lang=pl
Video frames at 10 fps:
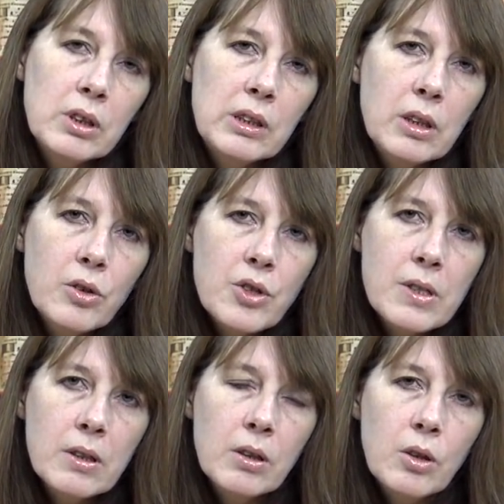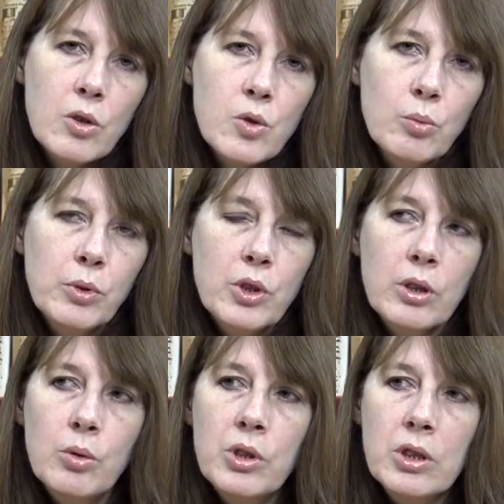tych niekorzystnych osób
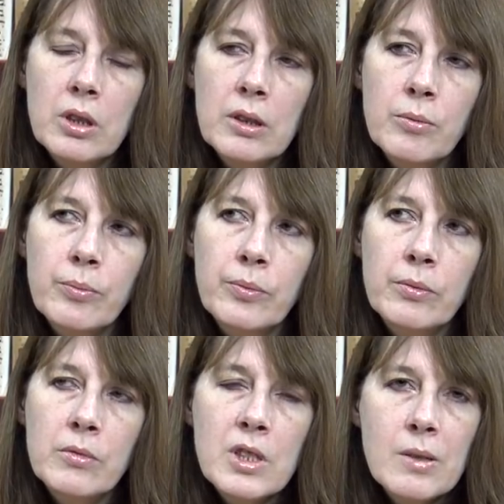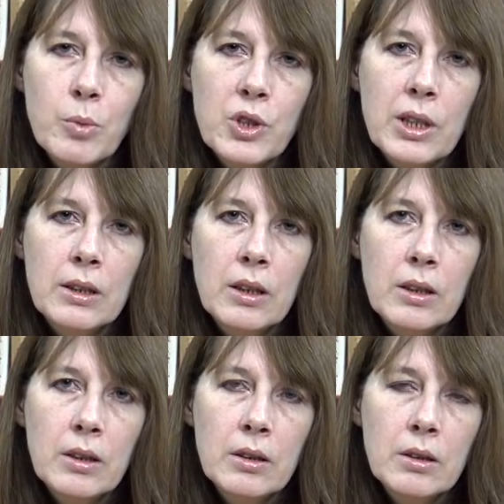oczekujcie mm,
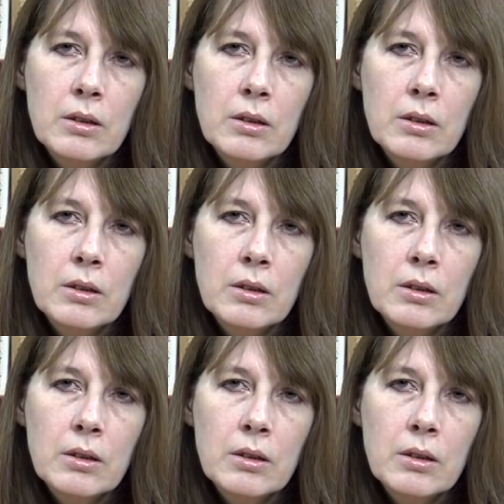niespodzianek,